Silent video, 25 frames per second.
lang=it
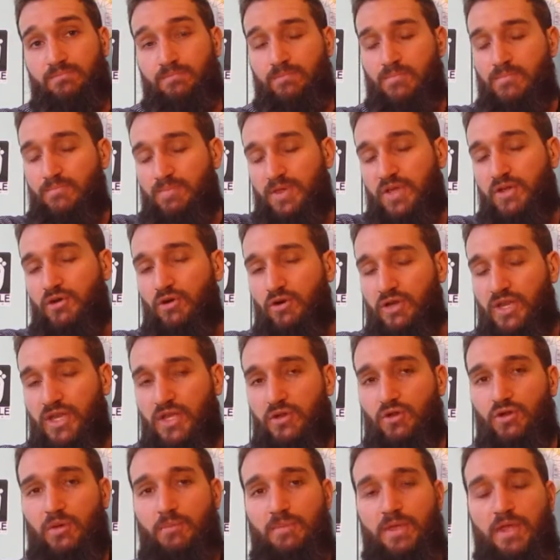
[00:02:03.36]

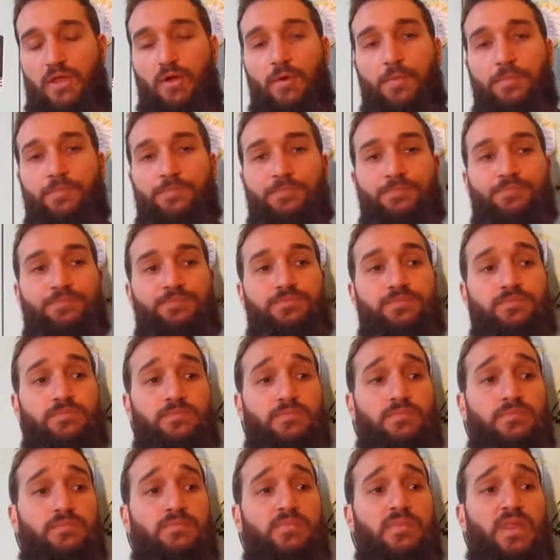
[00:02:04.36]
piccolino il mio
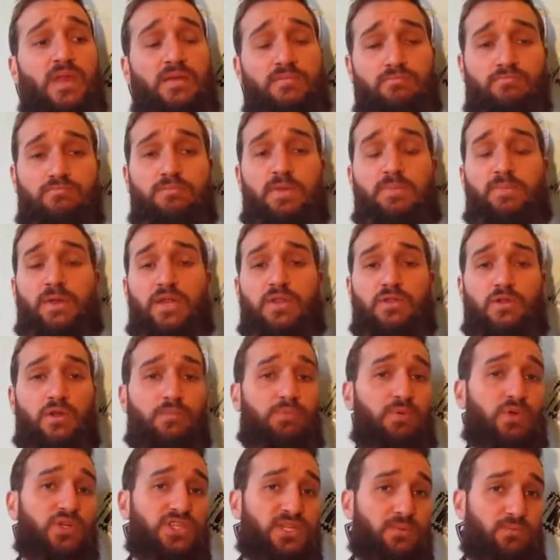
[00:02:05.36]
mi prenderò
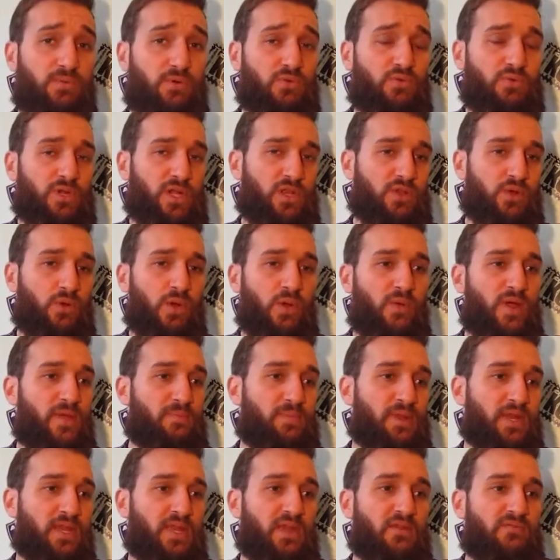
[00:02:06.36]
per esempio un altro Huawei
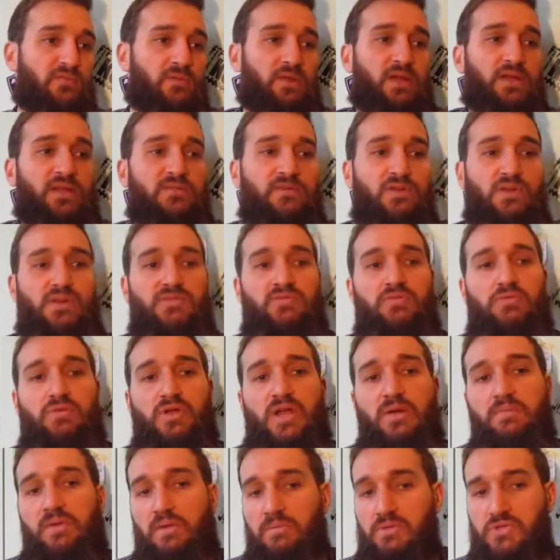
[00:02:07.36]
perché a livello di
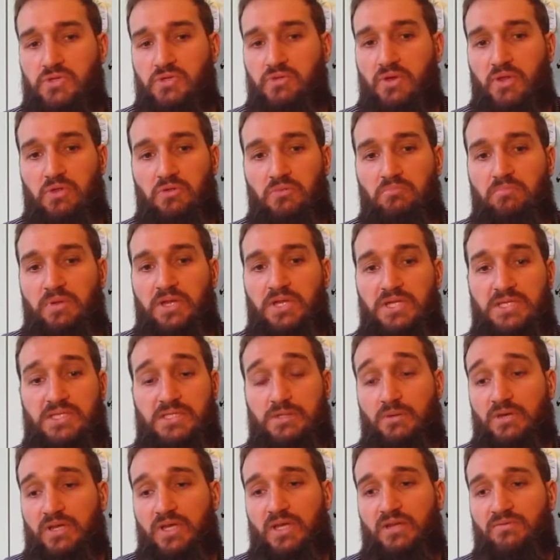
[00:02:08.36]
fotocamera mi sono trovato
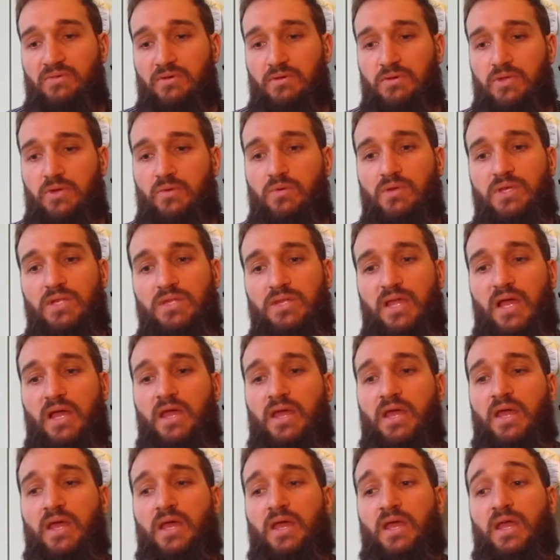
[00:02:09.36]
benissimo anche a livello di qualità
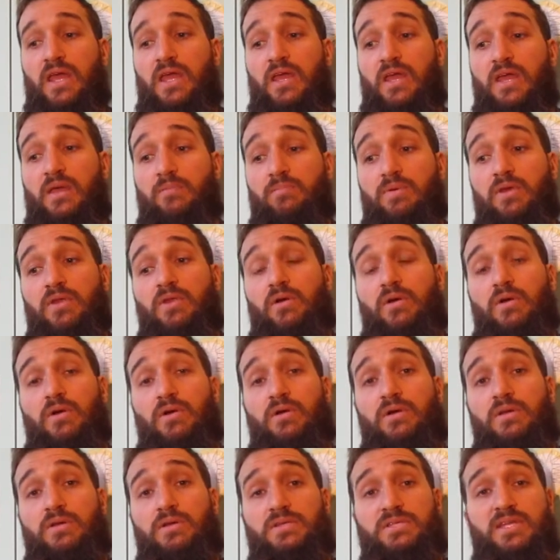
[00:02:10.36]
eh,
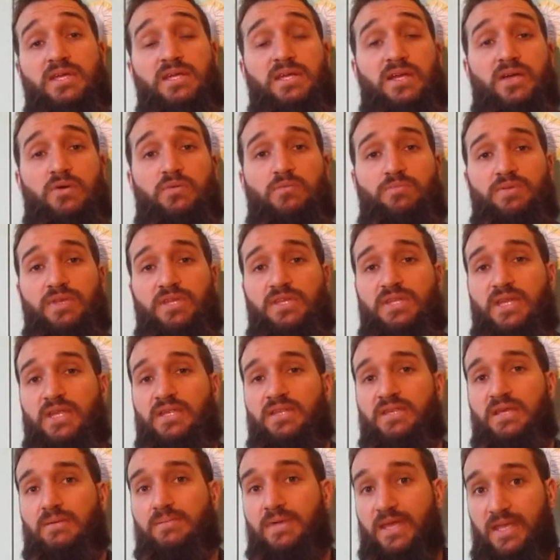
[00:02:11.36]
però eh, sarà un
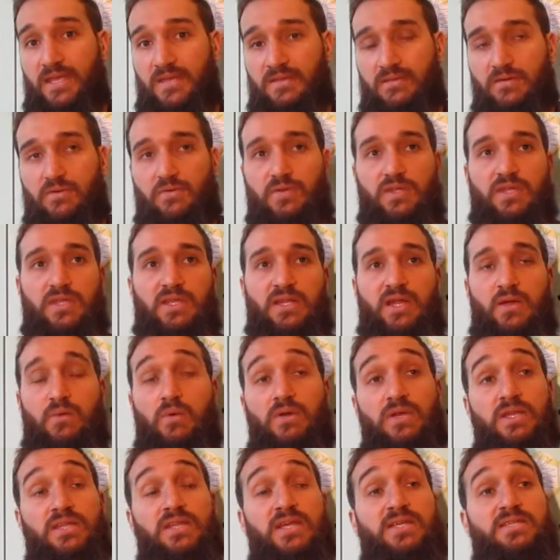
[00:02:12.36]
P30 Mate quindi la
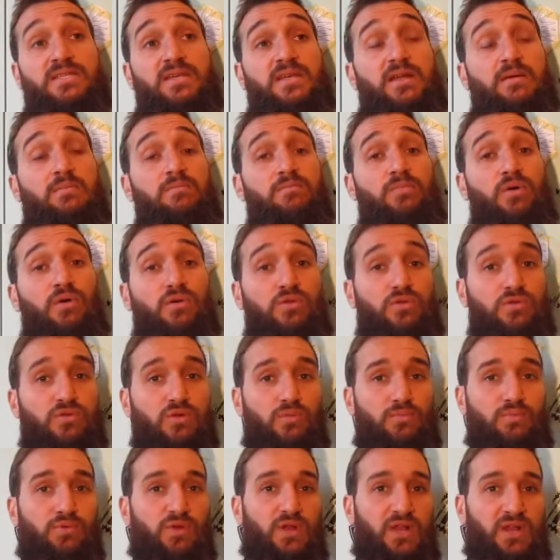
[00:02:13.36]
qualità sarà
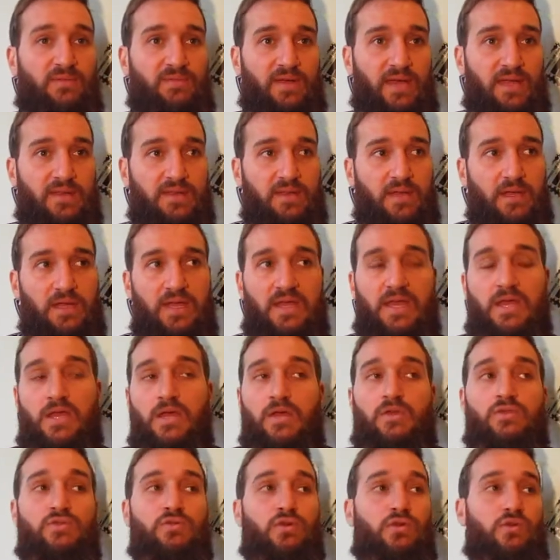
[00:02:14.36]
molto più elevata
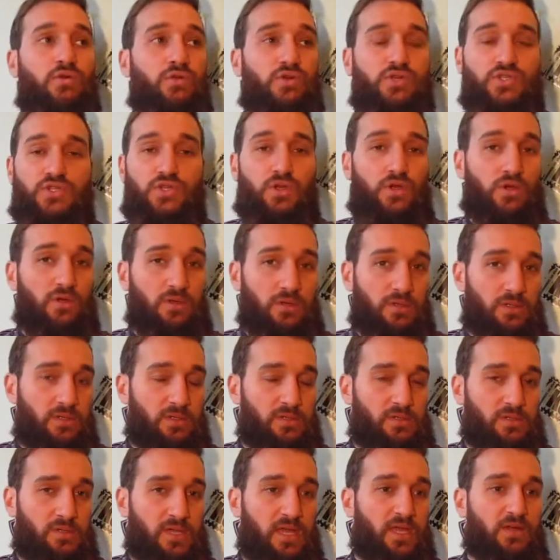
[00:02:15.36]
non lo
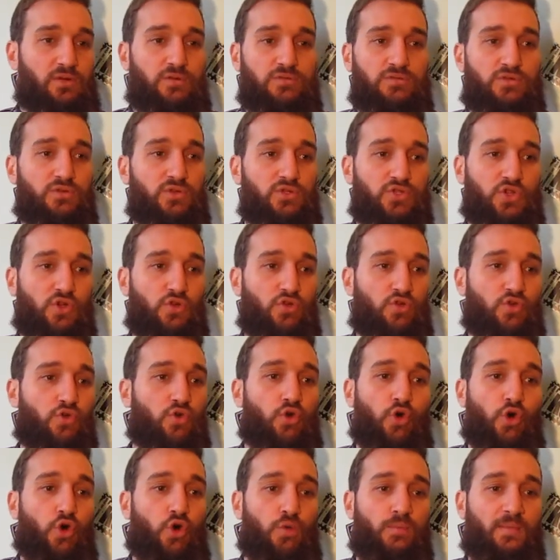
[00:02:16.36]
so eh, ecco non lo so
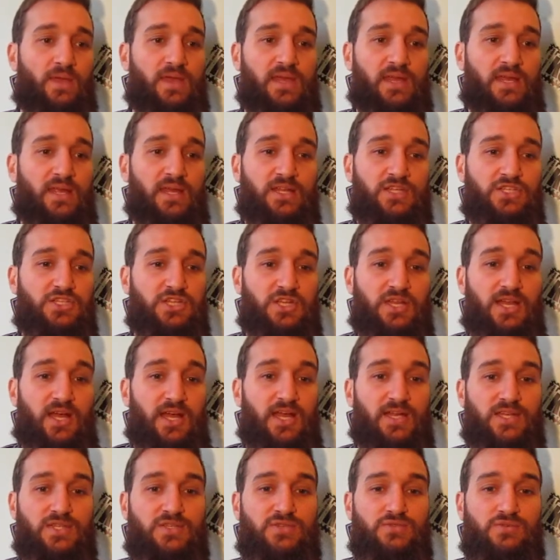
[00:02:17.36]
come
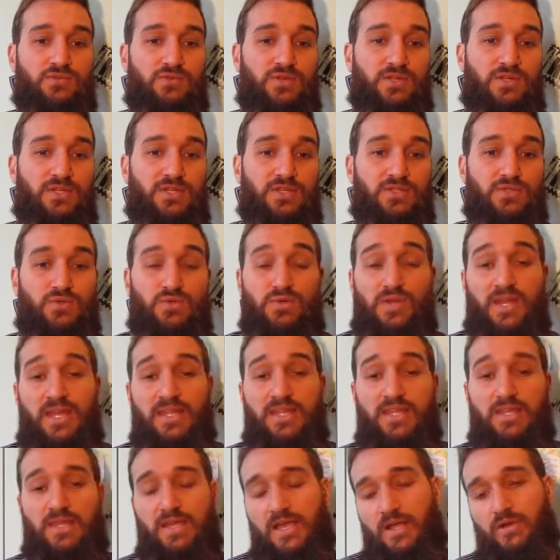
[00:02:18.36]
reagirà sul,
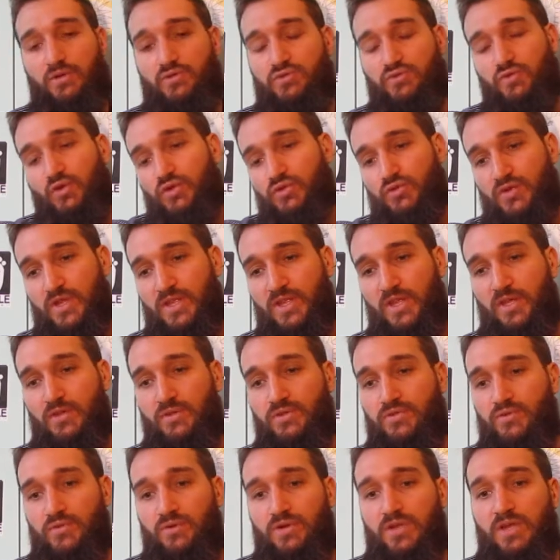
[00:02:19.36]
sull'editing ecco, su, non sull'editing
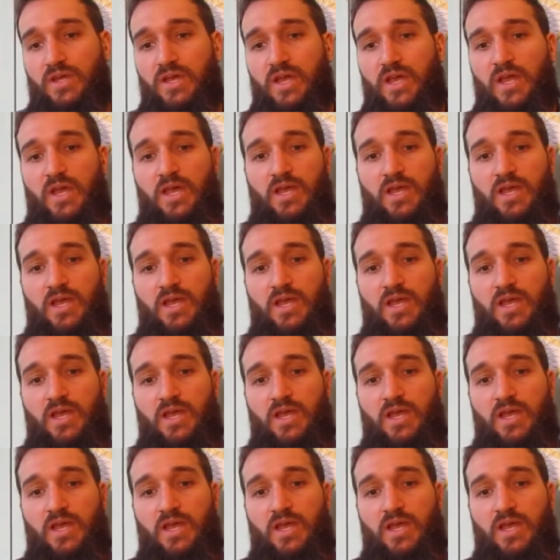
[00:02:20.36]
sul,